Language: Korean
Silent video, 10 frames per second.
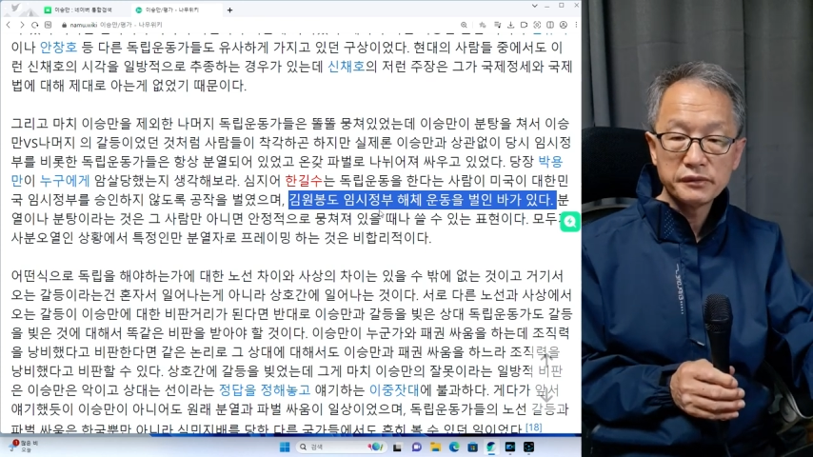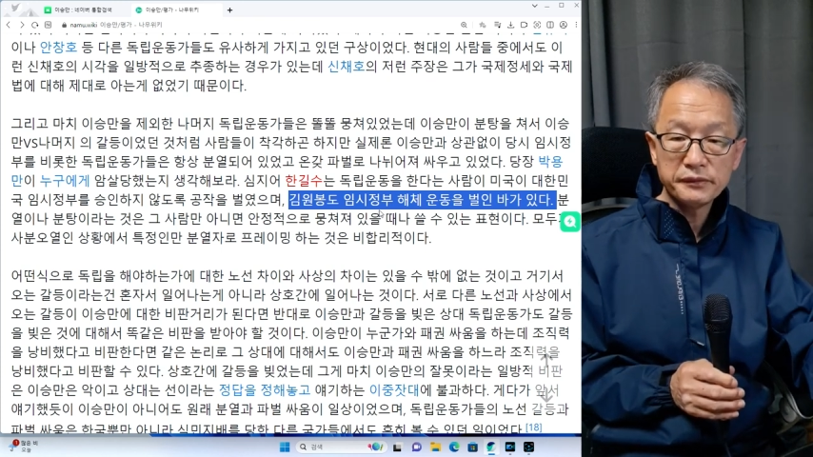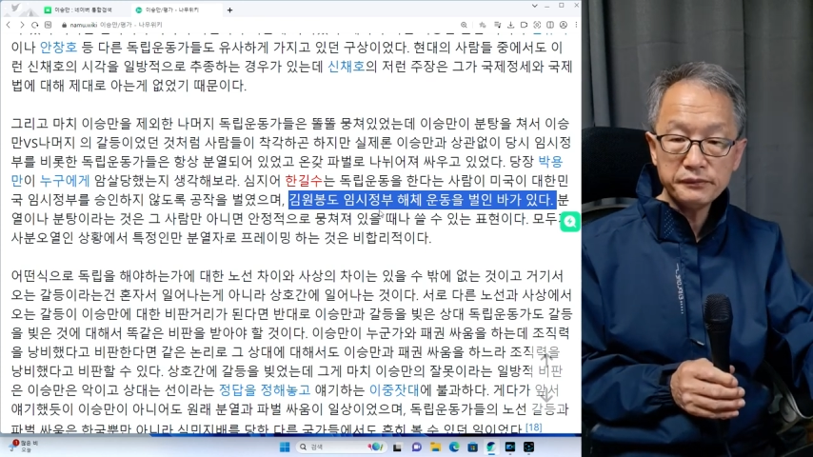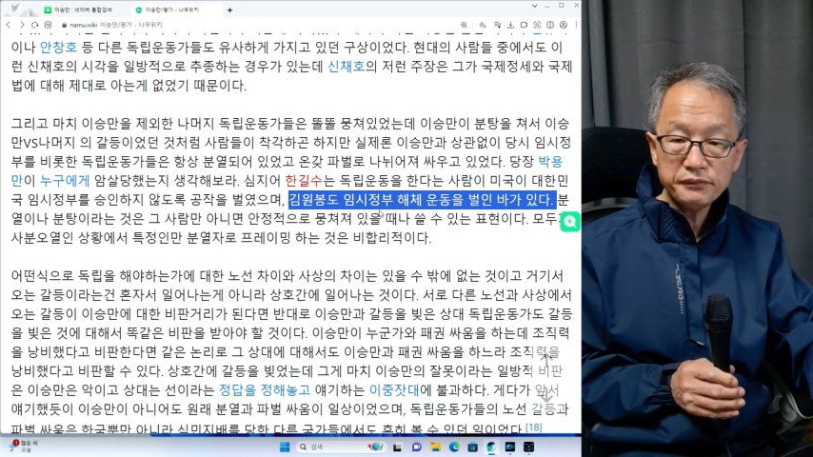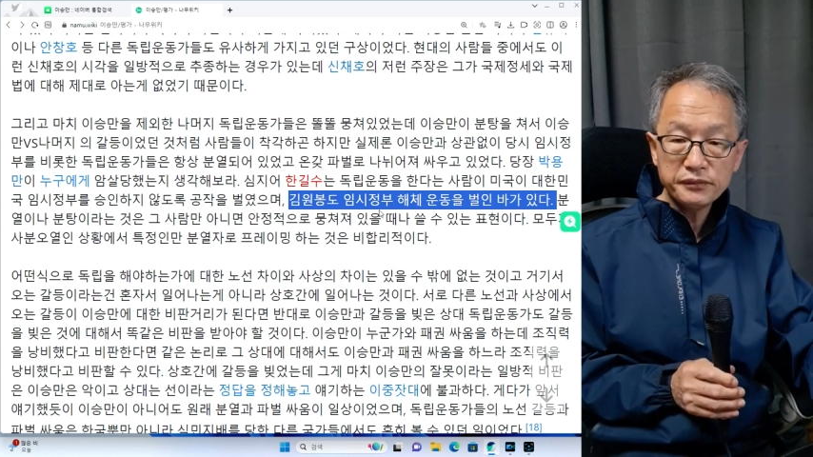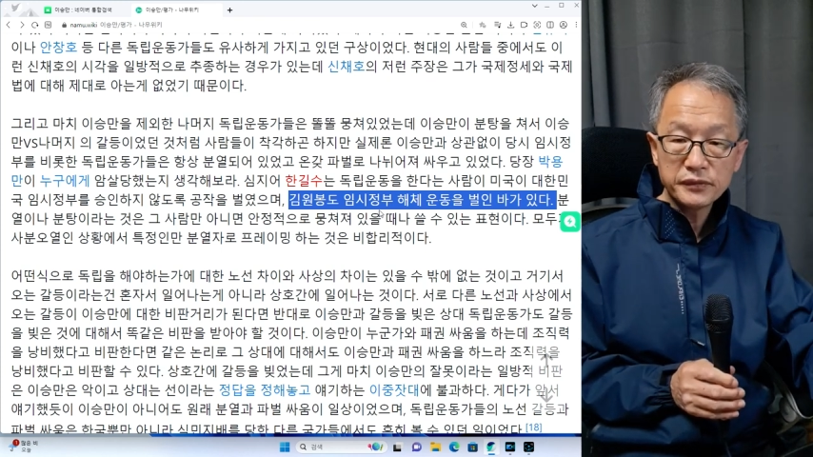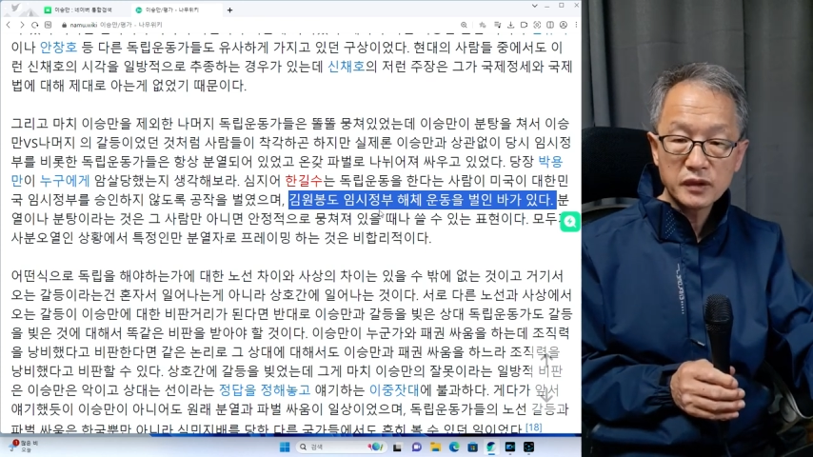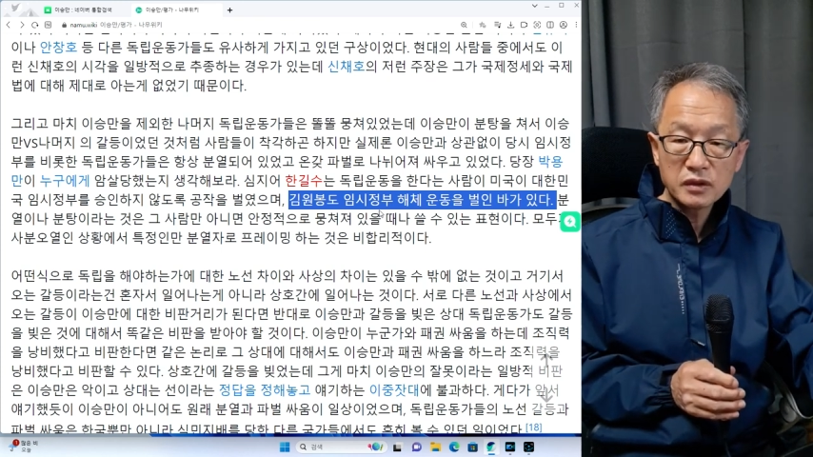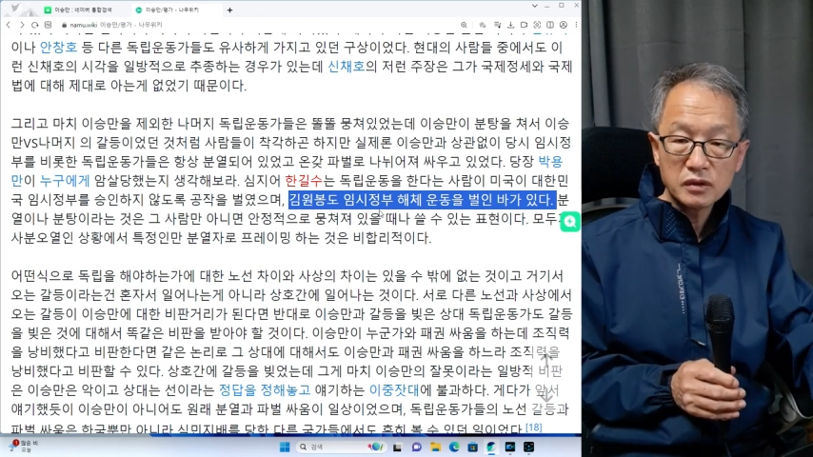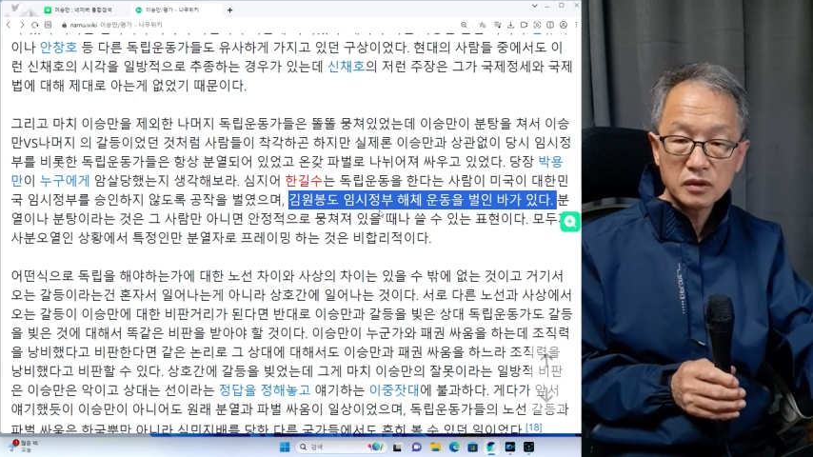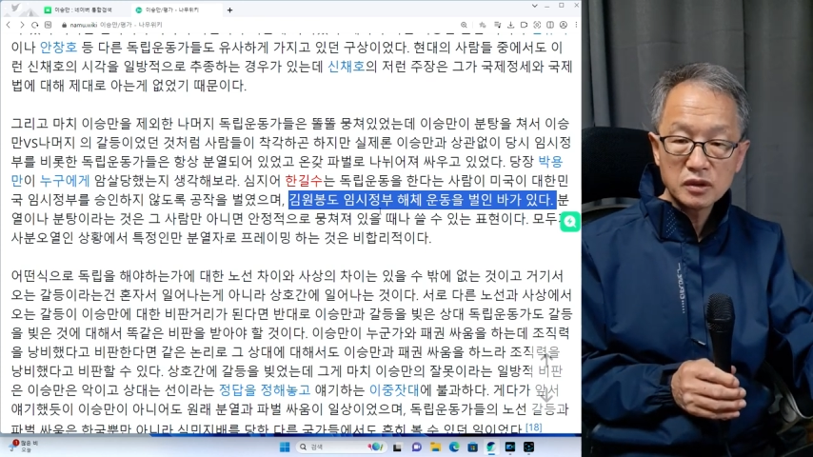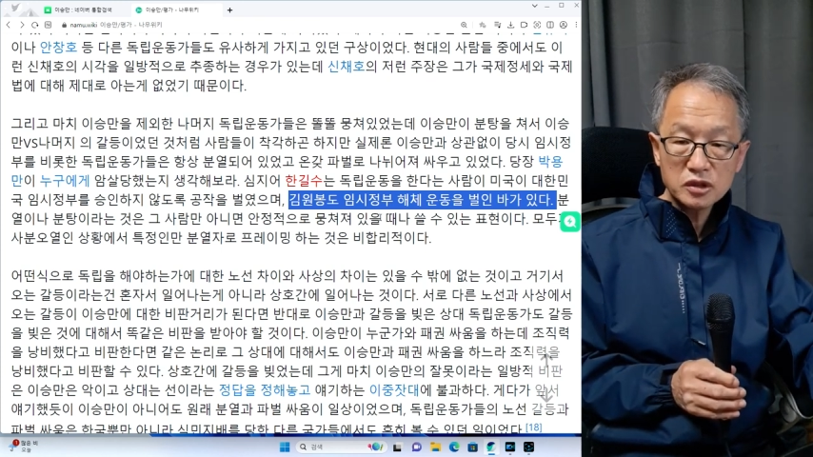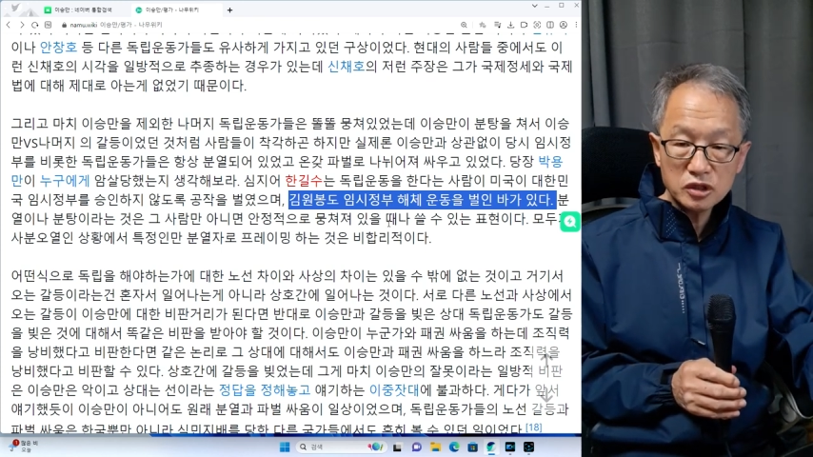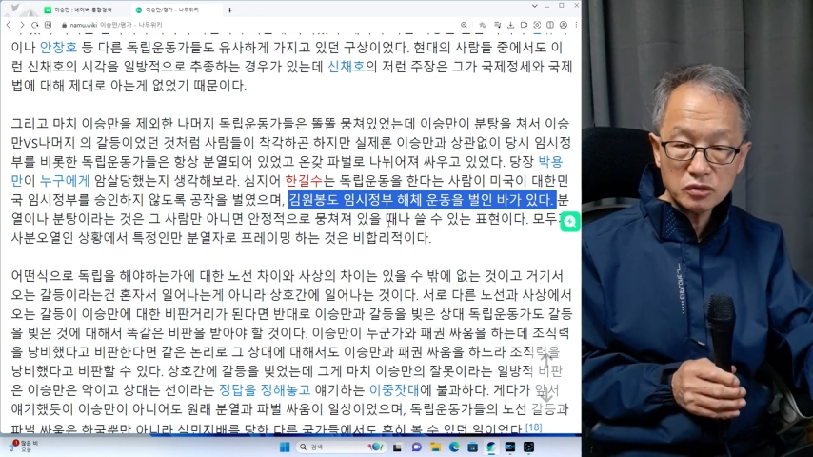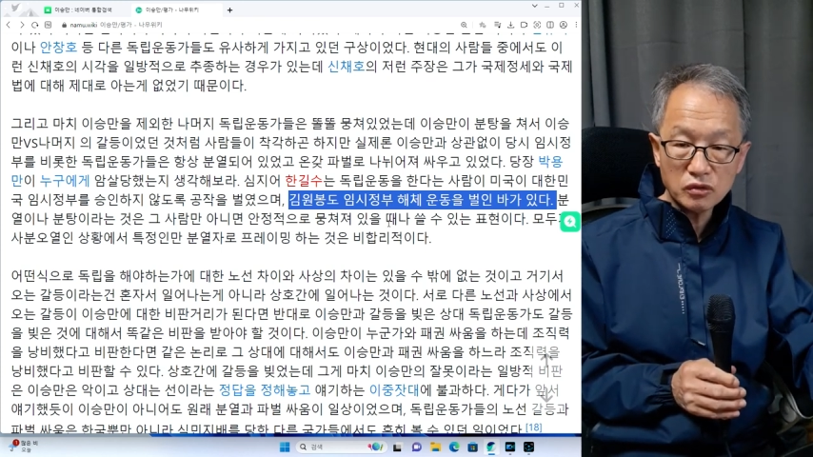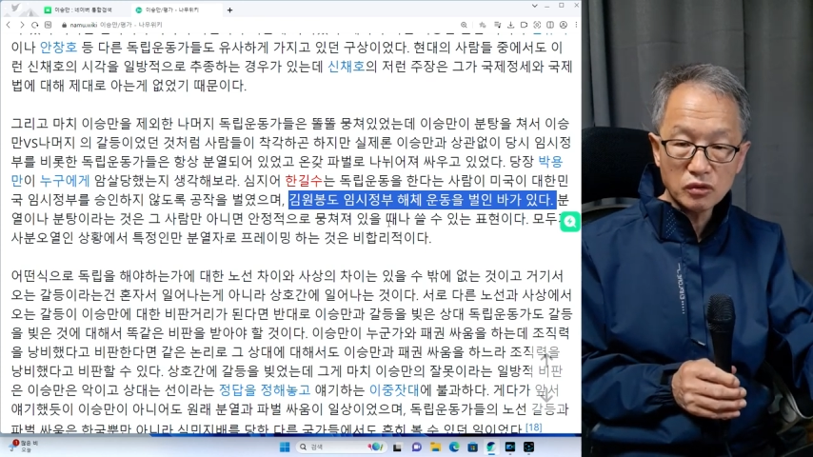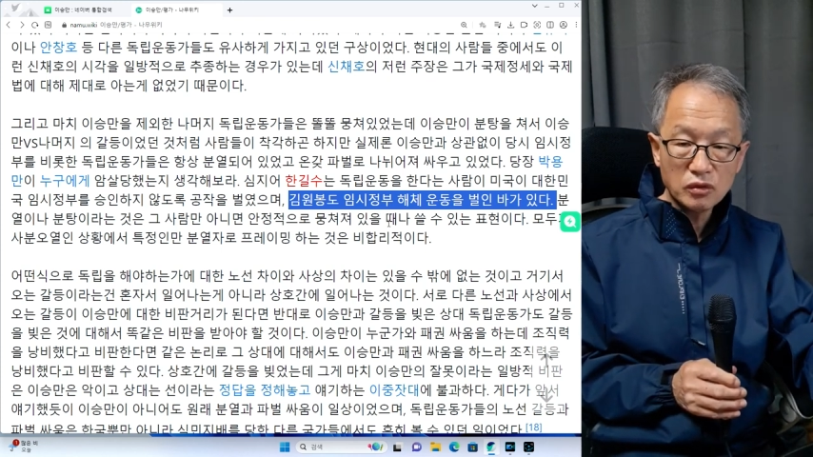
음? 그리고